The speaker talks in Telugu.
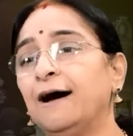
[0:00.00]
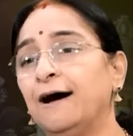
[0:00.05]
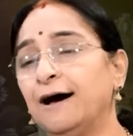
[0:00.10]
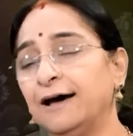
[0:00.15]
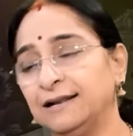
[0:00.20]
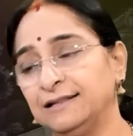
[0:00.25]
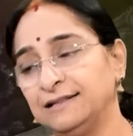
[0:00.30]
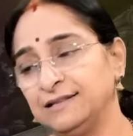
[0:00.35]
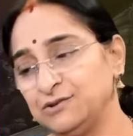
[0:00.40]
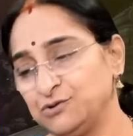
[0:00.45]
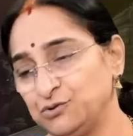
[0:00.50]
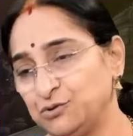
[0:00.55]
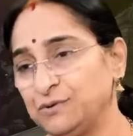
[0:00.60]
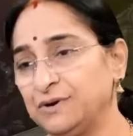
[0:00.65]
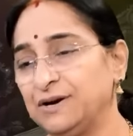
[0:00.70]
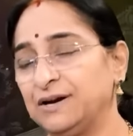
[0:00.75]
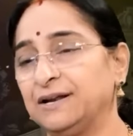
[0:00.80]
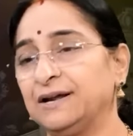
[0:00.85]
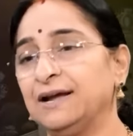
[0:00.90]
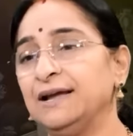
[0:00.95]

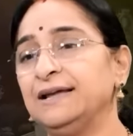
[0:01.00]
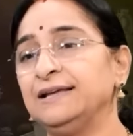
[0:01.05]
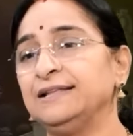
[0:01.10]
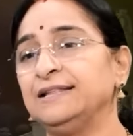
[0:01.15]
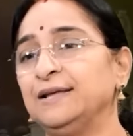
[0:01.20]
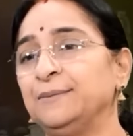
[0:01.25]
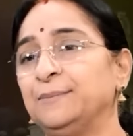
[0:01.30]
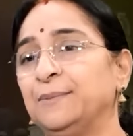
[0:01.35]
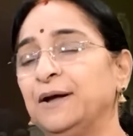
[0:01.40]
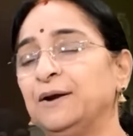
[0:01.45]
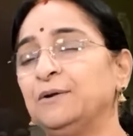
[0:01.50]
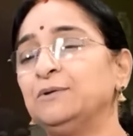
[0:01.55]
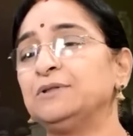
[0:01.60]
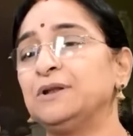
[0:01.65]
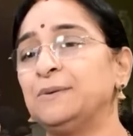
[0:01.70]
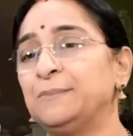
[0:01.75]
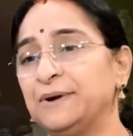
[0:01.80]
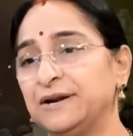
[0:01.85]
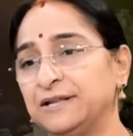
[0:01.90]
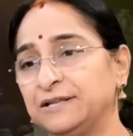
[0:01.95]
హారతిస్తున్నట్టుగా ఈ దీపాలు
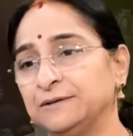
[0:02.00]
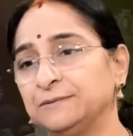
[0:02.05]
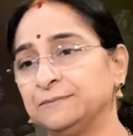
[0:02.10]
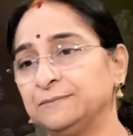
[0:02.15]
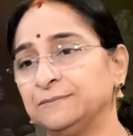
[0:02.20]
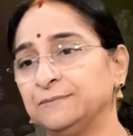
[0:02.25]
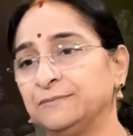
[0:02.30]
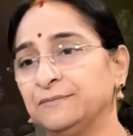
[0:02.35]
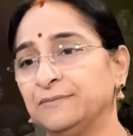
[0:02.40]
వదిలిపెడతాం